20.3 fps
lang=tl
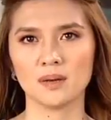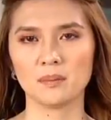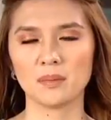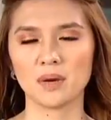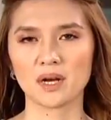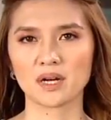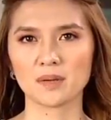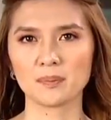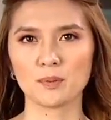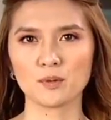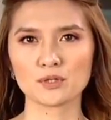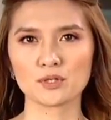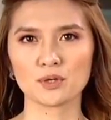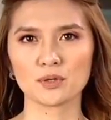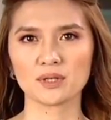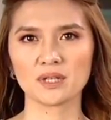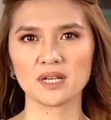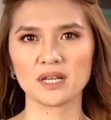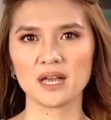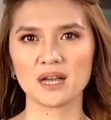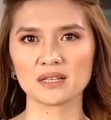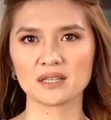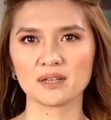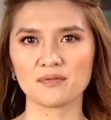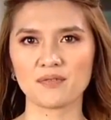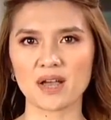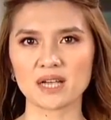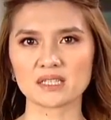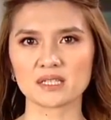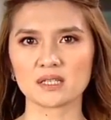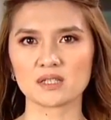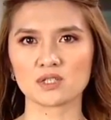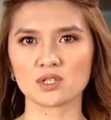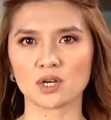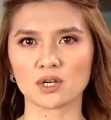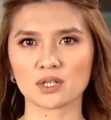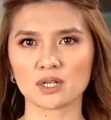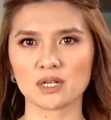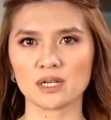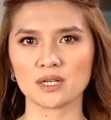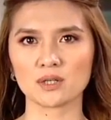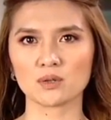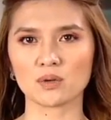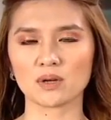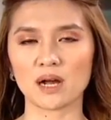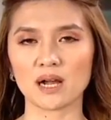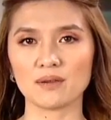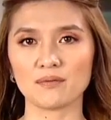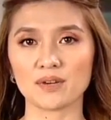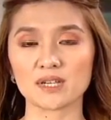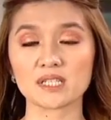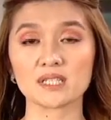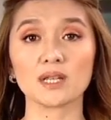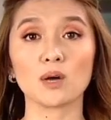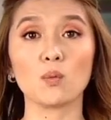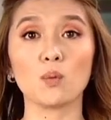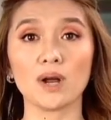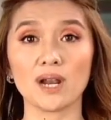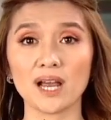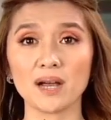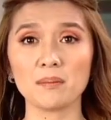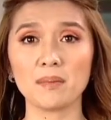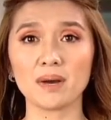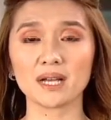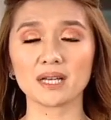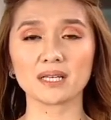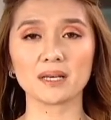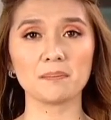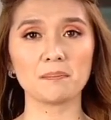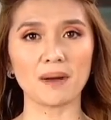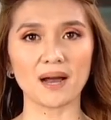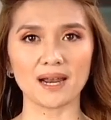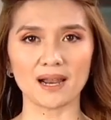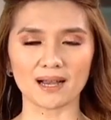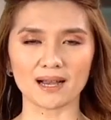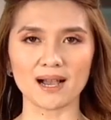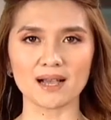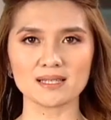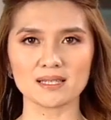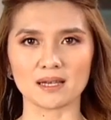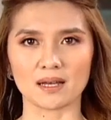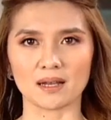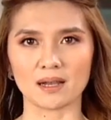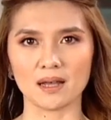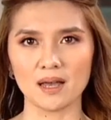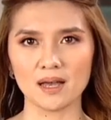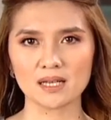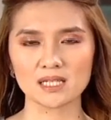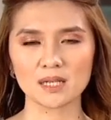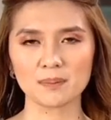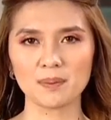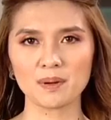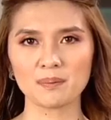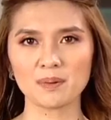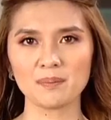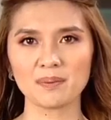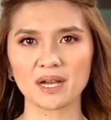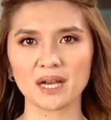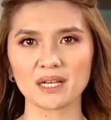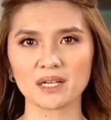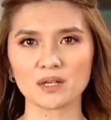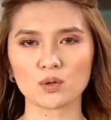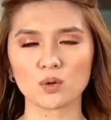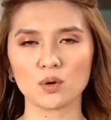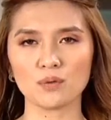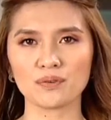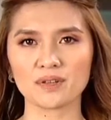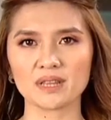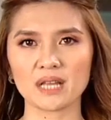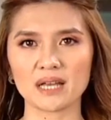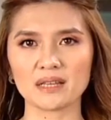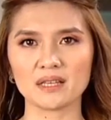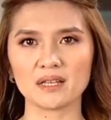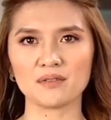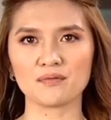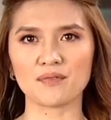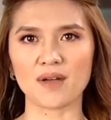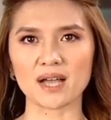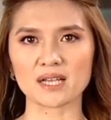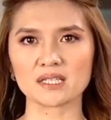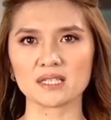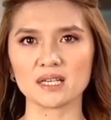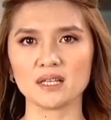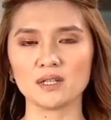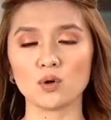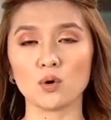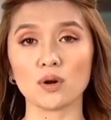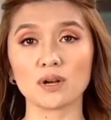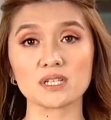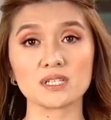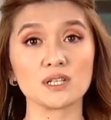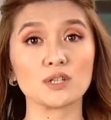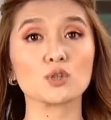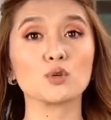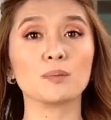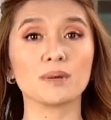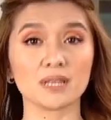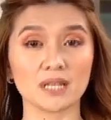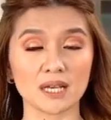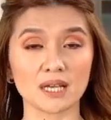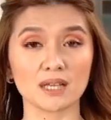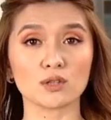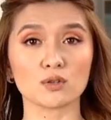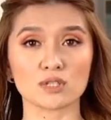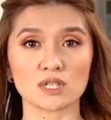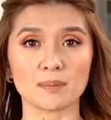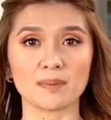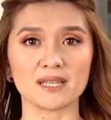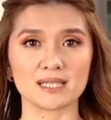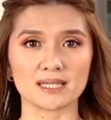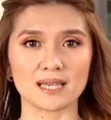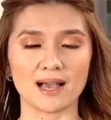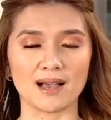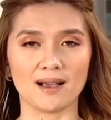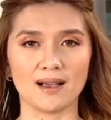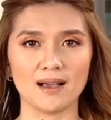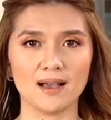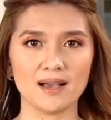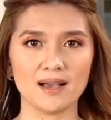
Mga kapuso, tiniyak ni Vaccine Czar Carlito Galvez na walang magiging palakasan sa pagbibigay ng COVID-19 vaccine oras na dumating ito sa bansa.